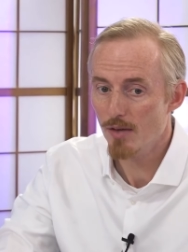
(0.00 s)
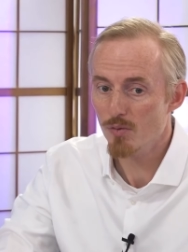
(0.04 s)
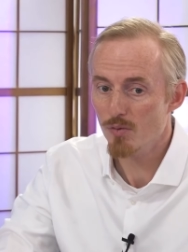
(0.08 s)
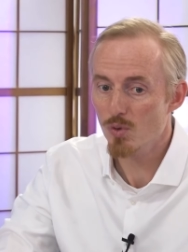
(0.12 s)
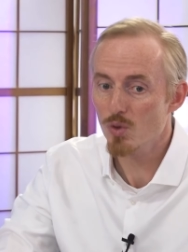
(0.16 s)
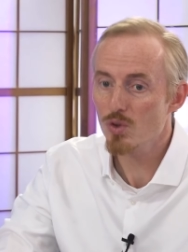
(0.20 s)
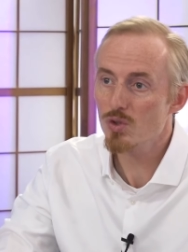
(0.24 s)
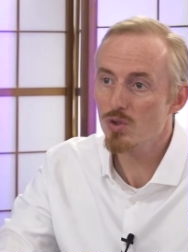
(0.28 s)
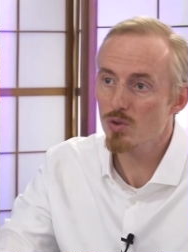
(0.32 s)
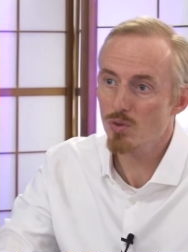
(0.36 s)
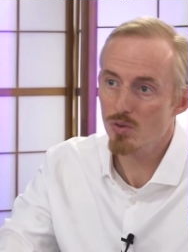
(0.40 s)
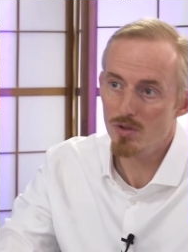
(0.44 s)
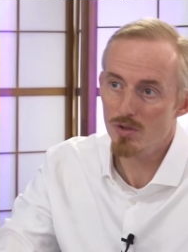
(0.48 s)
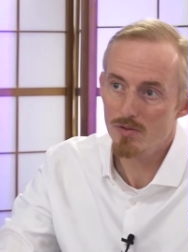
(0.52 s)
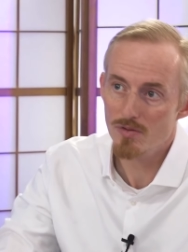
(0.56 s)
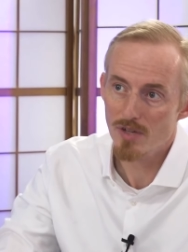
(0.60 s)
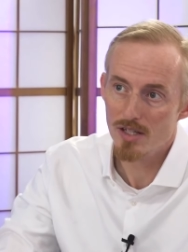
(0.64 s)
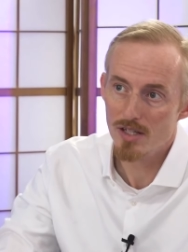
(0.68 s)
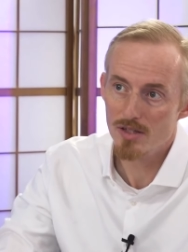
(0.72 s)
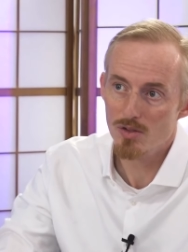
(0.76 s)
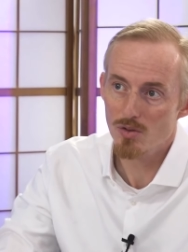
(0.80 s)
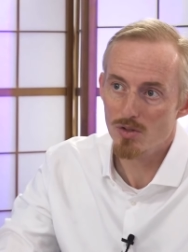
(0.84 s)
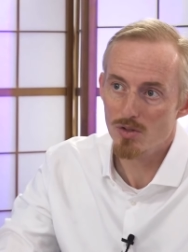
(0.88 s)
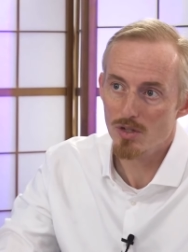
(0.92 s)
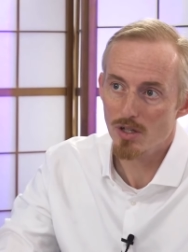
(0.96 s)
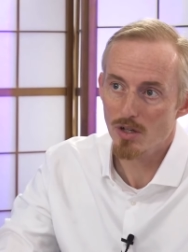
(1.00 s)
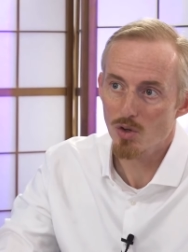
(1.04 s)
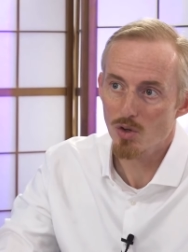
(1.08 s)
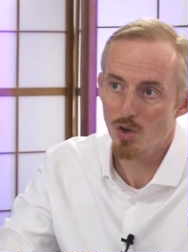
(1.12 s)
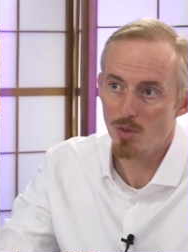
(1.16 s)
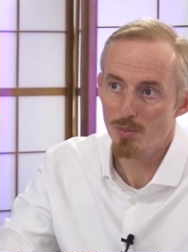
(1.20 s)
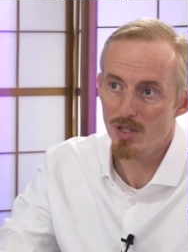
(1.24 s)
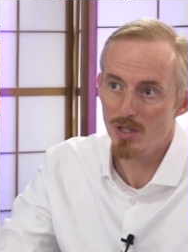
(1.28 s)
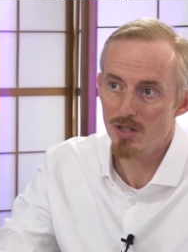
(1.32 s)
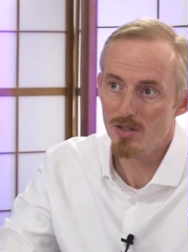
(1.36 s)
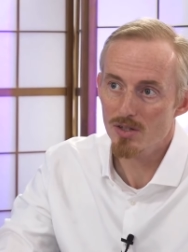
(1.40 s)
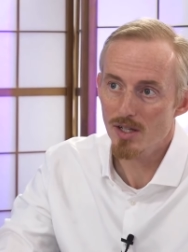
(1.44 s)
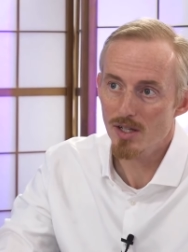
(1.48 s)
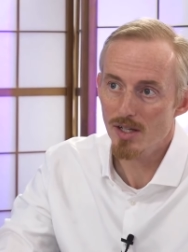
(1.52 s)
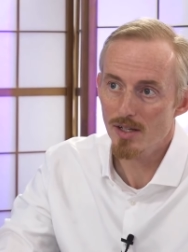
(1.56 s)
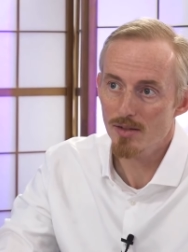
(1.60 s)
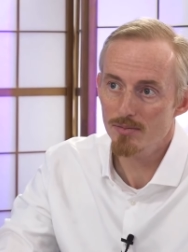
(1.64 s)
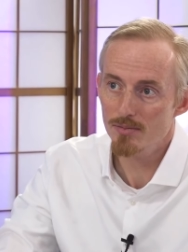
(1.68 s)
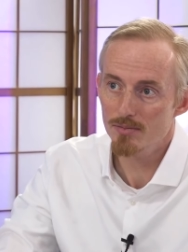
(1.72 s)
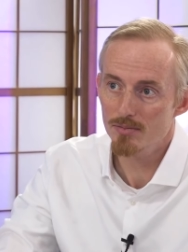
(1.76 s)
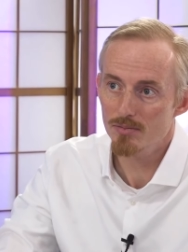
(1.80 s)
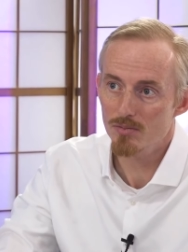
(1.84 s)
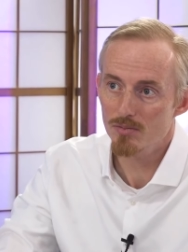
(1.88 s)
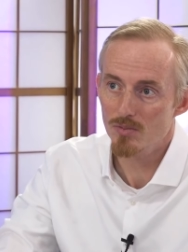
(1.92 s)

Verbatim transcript: Funktionsweise unserer Körperzellen.